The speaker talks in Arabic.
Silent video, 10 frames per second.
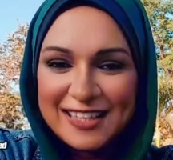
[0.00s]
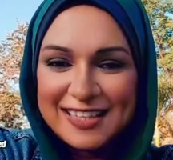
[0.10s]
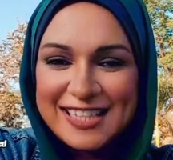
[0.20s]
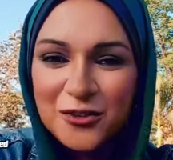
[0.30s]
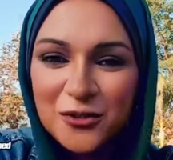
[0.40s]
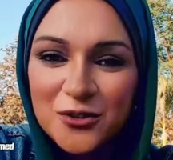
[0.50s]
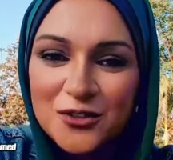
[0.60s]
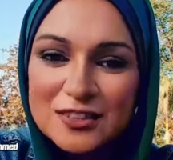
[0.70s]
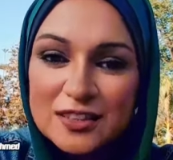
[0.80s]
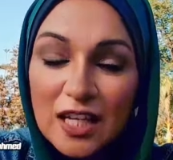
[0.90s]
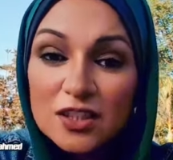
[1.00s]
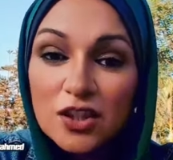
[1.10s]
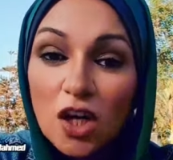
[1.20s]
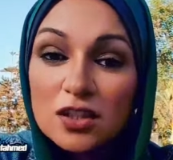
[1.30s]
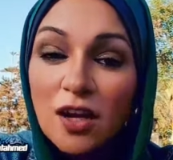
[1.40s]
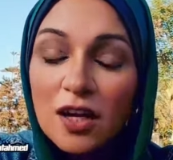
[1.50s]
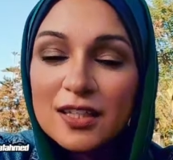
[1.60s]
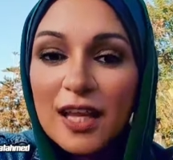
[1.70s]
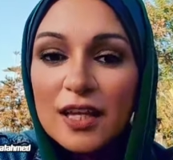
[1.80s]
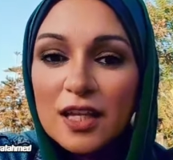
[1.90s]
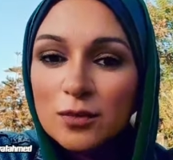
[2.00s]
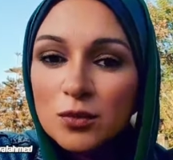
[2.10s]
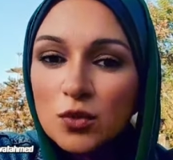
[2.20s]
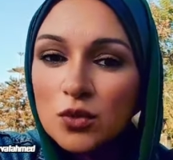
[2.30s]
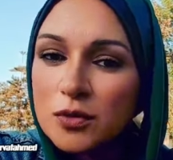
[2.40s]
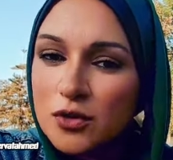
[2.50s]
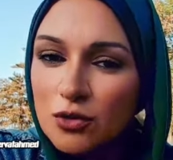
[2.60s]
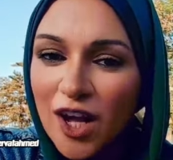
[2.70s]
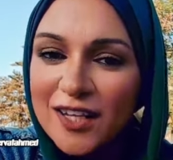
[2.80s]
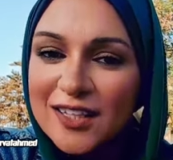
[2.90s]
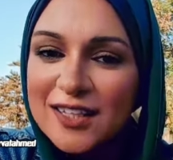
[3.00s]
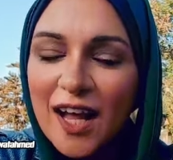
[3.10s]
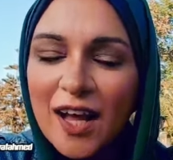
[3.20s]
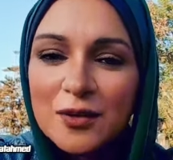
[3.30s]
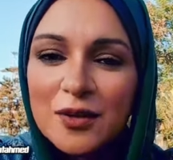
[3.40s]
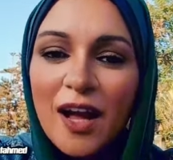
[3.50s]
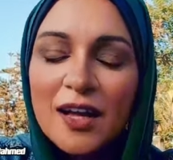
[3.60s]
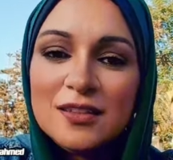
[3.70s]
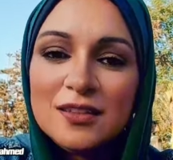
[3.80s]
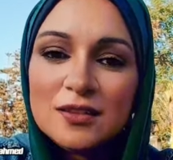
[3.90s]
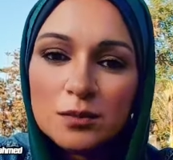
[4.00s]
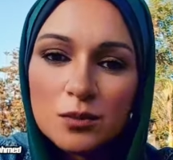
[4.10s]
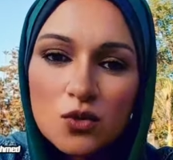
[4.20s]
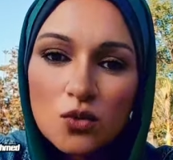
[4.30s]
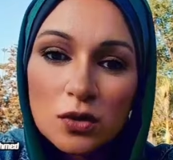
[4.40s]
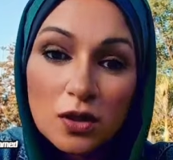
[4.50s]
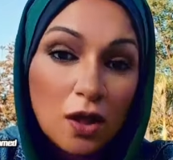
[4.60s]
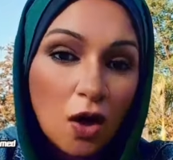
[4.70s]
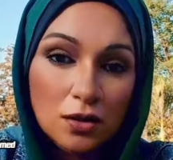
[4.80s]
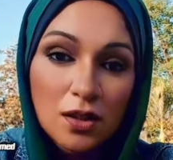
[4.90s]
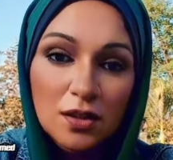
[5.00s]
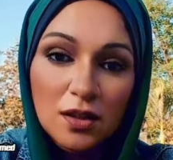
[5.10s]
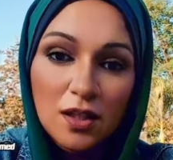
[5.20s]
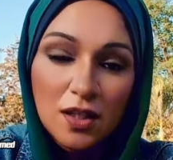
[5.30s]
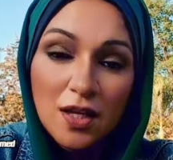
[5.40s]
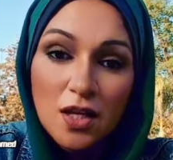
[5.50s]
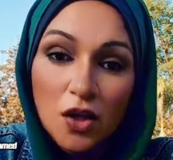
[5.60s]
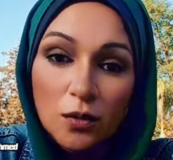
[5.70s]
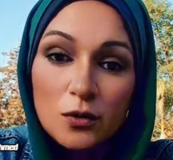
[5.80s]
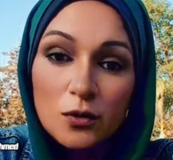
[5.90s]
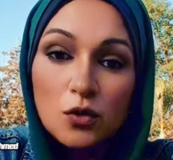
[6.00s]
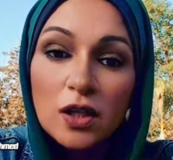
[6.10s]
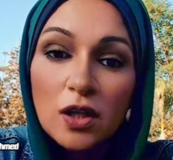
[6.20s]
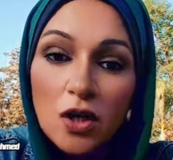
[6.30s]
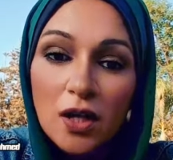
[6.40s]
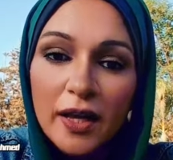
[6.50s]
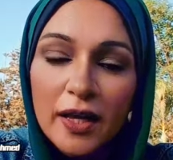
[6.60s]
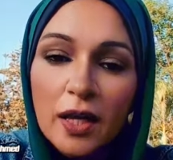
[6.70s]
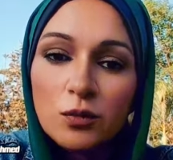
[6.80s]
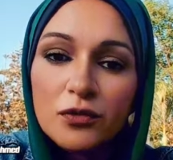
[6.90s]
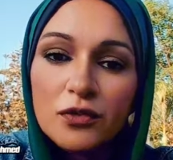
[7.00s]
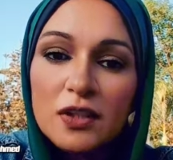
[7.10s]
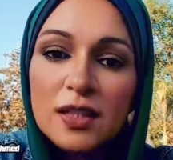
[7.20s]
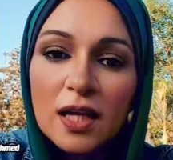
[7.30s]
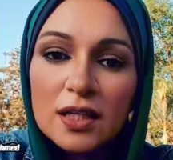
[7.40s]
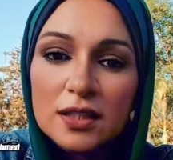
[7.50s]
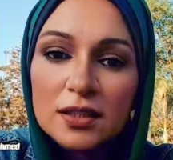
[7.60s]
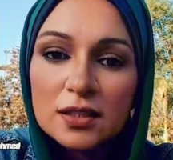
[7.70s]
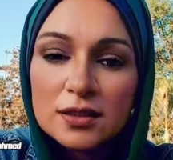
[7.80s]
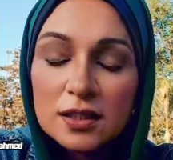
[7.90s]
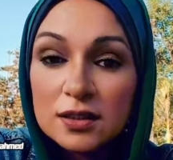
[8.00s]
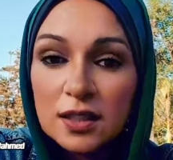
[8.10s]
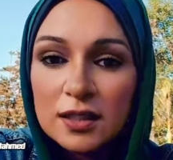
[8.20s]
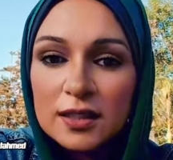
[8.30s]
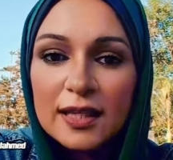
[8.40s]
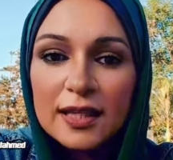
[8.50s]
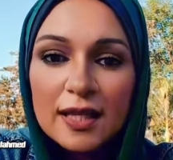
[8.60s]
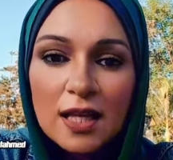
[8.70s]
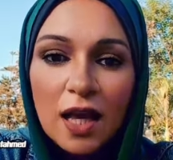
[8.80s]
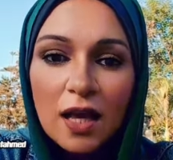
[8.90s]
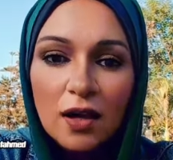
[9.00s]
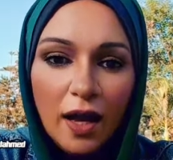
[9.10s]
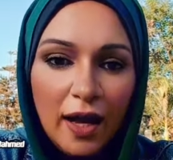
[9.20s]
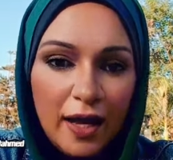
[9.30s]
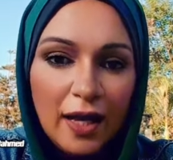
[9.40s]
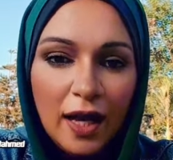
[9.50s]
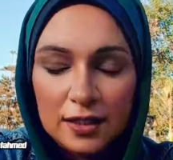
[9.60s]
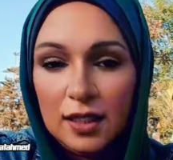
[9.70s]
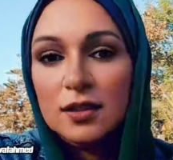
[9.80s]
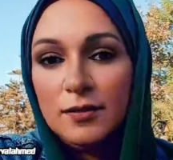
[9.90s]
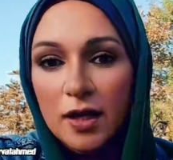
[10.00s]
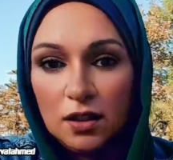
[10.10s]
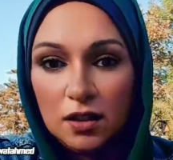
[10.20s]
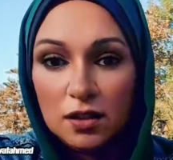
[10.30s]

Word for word: ازيكم النهارده انا جايه اكلمكم بسرعه كده عن بذور القرع بذور القرع هي مفيده جدا جدا لكذا حاجه هنتكلم عنها